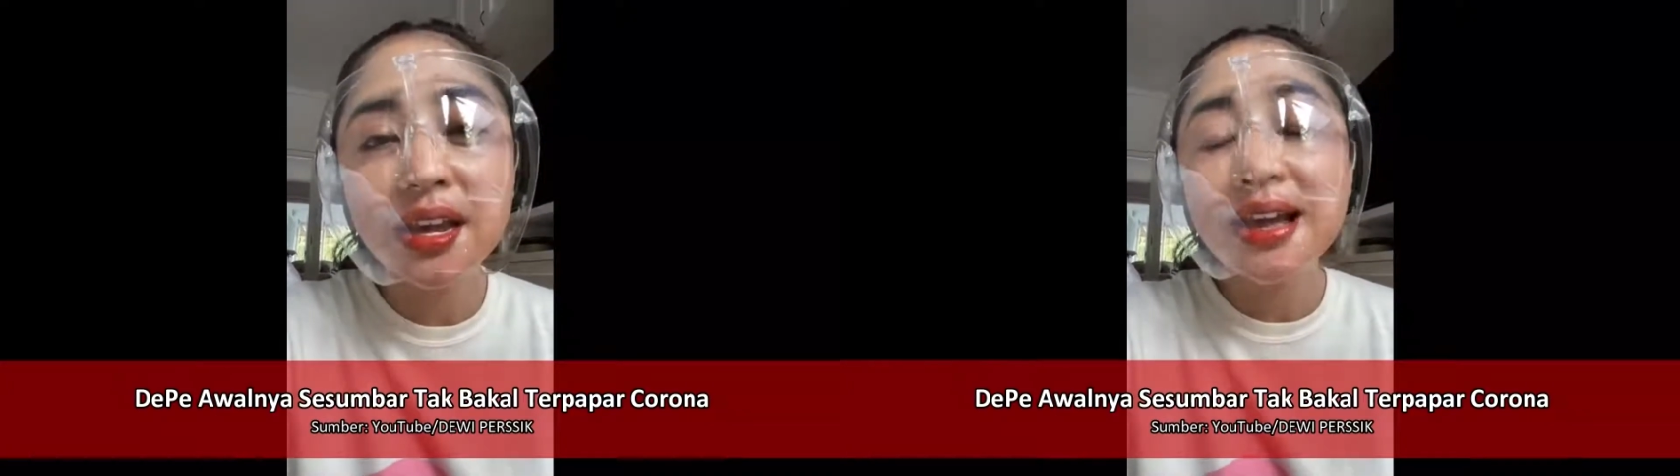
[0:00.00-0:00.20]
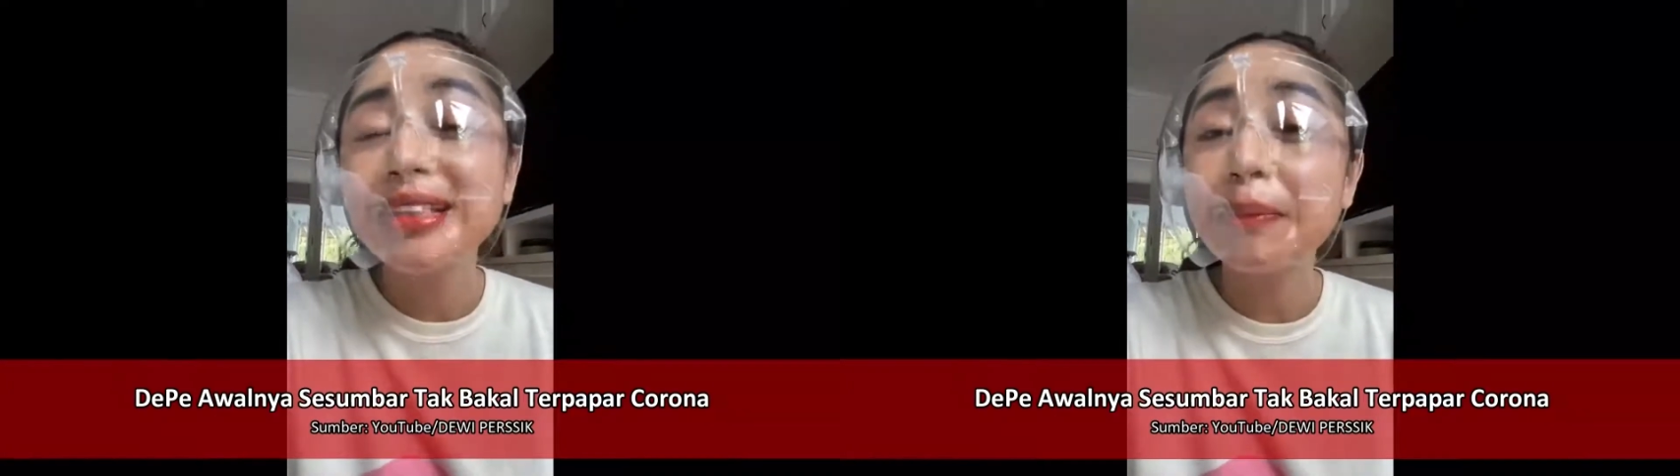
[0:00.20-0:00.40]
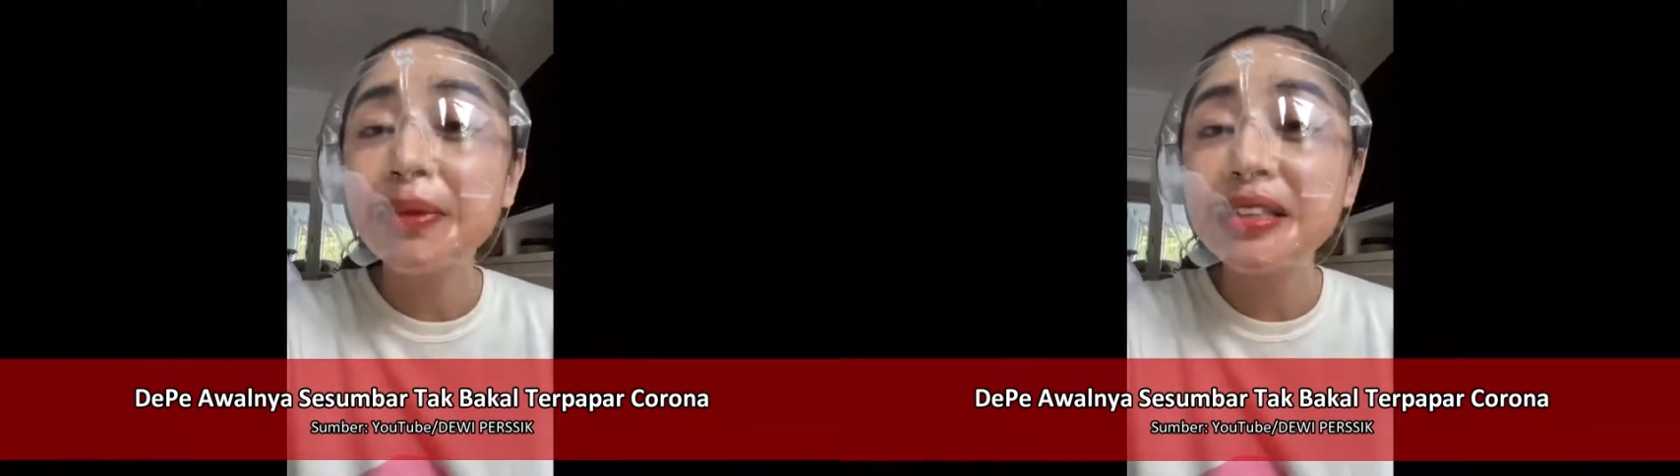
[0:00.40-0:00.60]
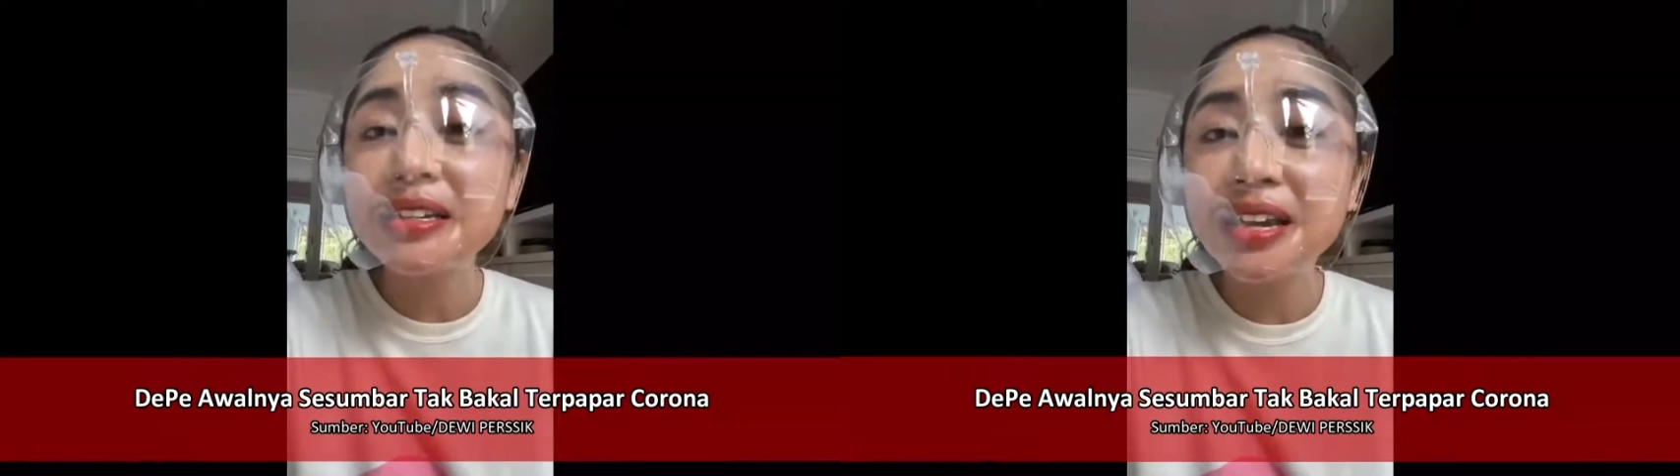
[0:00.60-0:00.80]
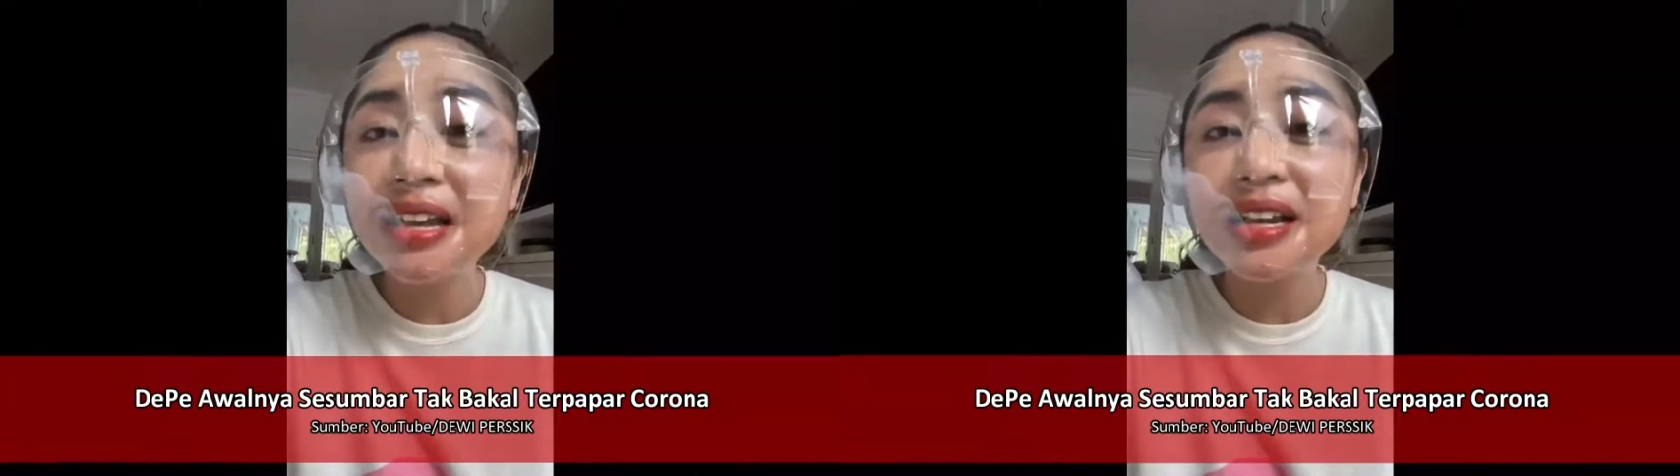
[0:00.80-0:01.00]
tapi
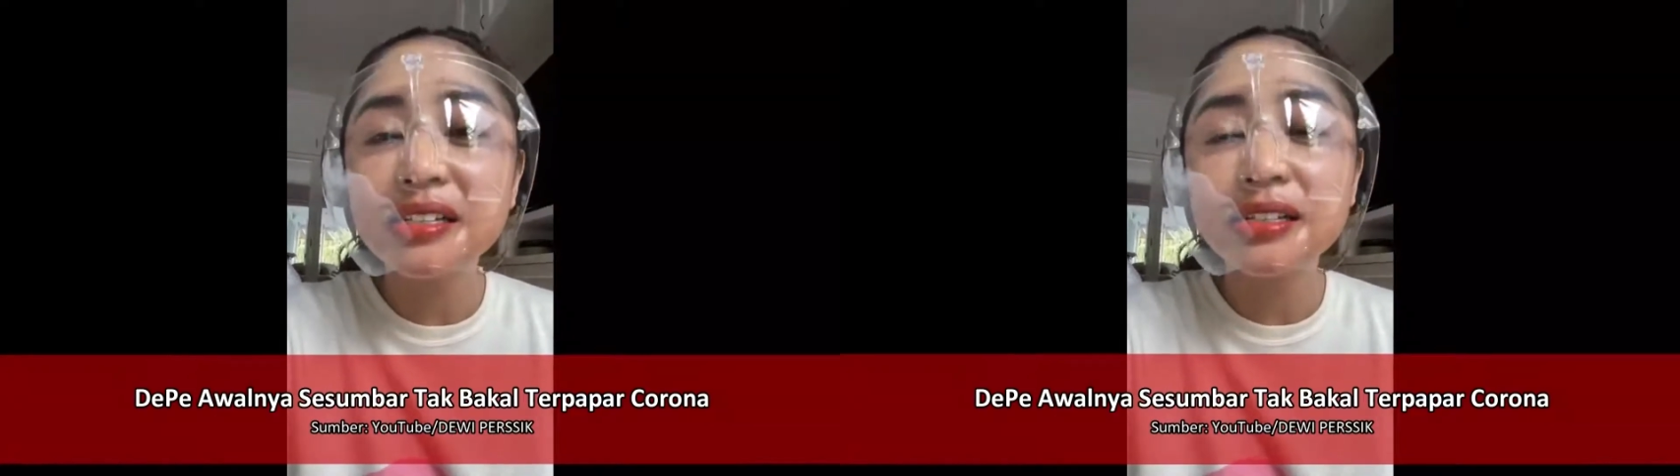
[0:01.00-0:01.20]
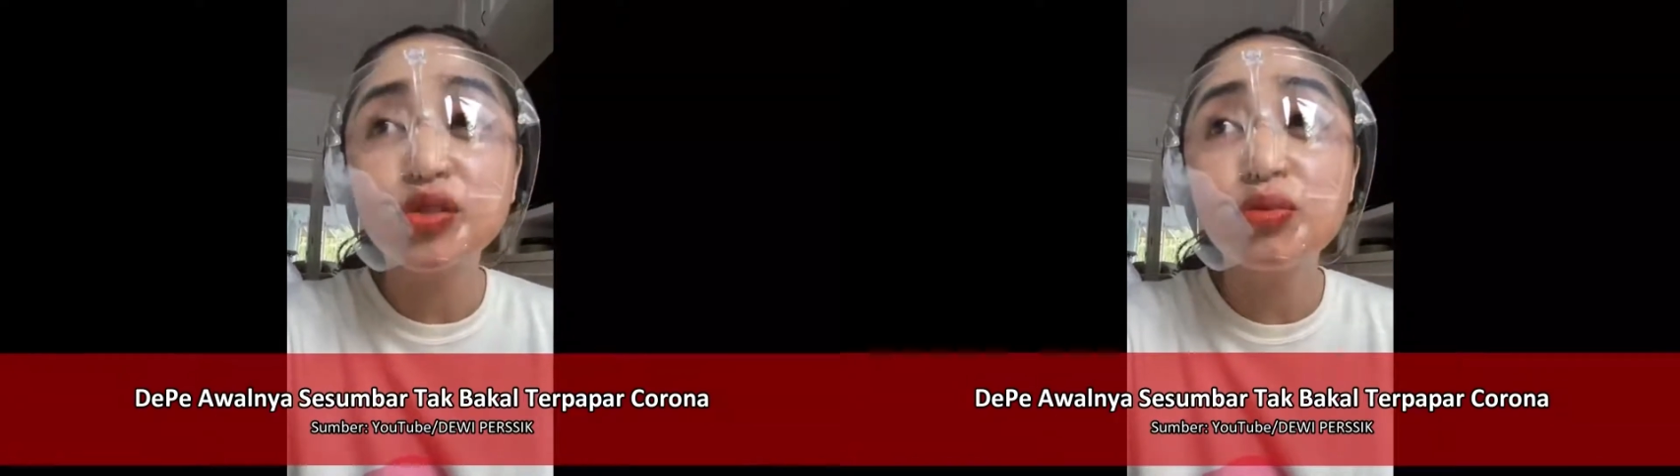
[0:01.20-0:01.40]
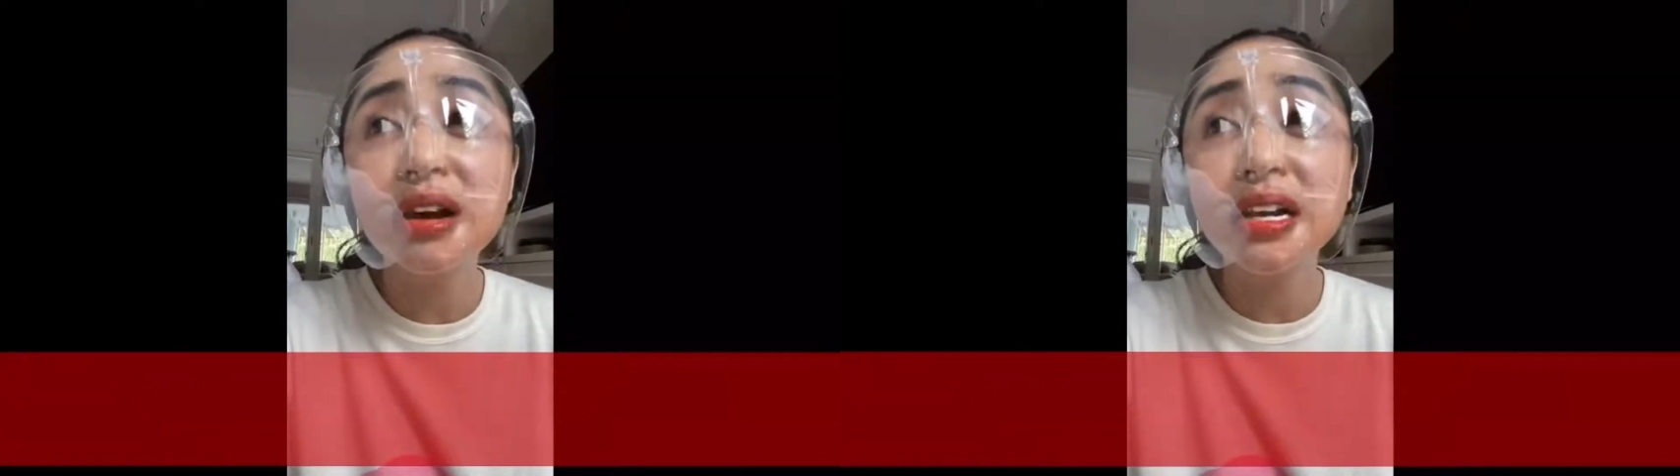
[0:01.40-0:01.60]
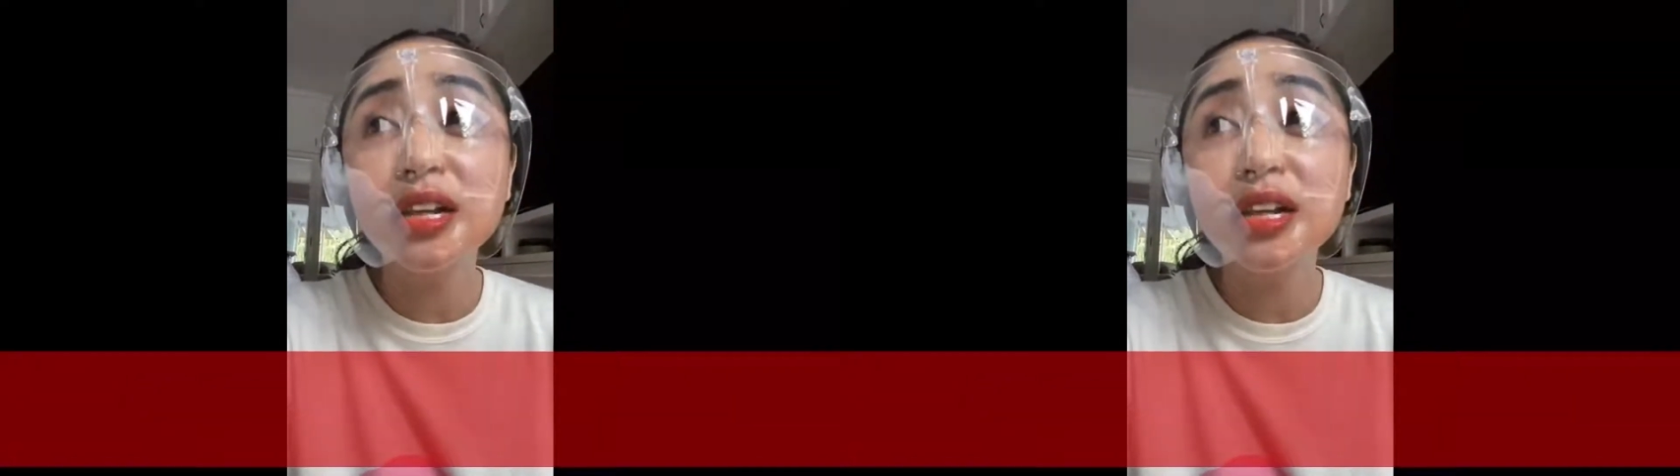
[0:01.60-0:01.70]
ternyata sesumbar